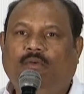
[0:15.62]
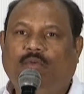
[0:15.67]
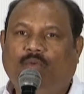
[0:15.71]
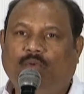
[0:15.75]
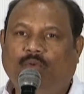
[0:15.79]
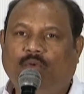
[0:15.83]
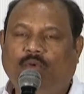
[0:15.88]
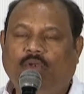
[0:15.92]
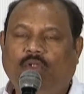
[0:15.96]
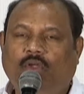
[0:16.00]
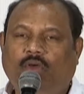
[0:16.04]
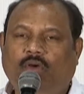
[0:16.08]

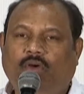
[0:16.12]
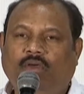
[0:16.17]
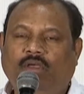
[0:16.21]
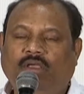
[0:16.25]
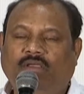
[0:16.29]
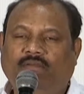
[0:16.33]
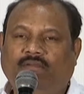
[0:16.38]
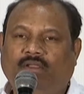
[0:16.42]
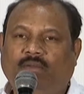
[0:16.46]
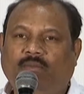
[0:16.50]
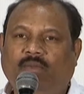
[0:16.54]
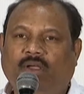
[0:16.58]
టూలో ఈ
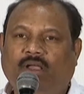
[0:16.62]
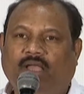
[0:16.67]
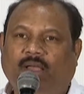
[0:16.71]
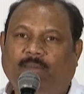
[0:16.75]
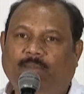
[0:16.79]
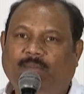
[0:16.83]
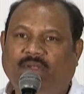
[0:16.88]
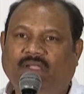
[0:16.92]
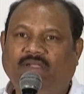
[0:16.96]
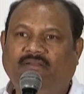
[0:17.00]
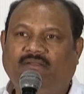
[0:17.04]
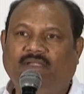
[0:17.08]
సినిమా
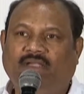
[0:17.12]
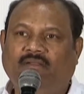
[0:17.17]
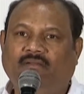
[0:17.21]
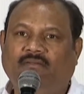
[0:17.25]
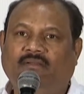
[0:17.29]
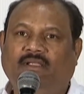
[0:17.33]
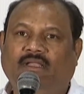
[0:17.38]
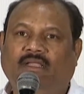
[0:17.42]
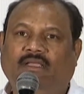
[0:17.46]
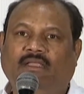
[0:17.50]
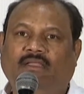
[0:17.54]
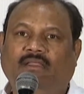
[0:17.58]
కంప్లీట్ చేయడం
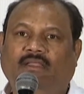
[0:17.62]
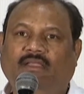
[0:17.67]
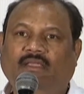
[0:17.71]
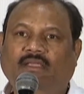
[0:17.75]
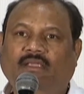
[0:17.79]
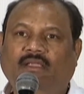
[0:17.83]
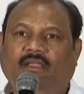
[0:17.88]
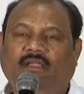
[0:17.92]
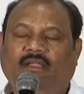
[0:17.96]
జరిగింది